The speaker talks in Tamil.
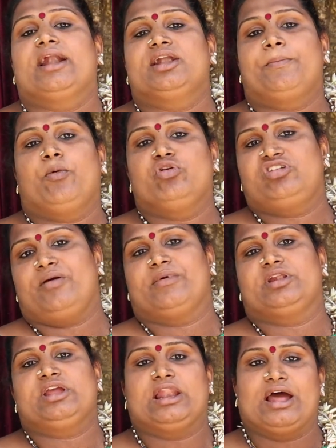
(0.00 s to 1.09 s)
அந்த பூஜையை
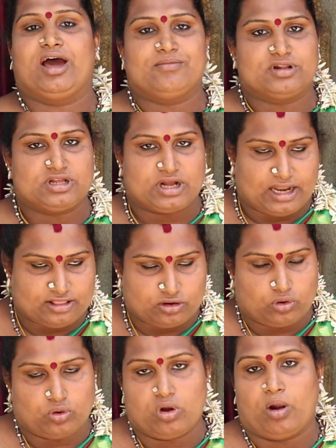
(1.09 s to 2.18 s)
வந்து எல்லாரும் வந்து
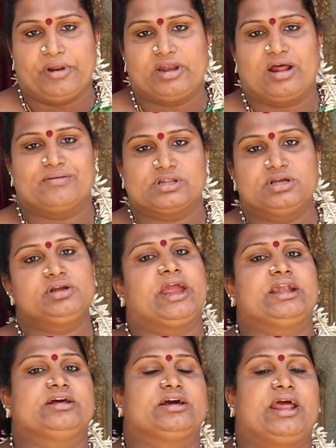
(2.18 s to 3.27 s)
கலந்துக்கணும் அப்படின்னு நான் வந்து
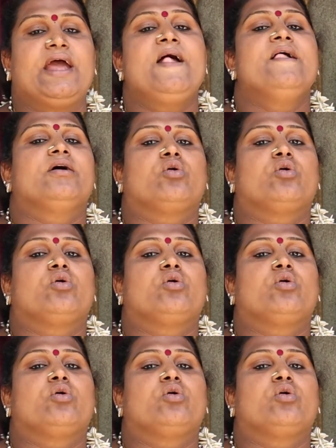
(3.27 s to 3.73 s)
கேட்டுக்கிறேன்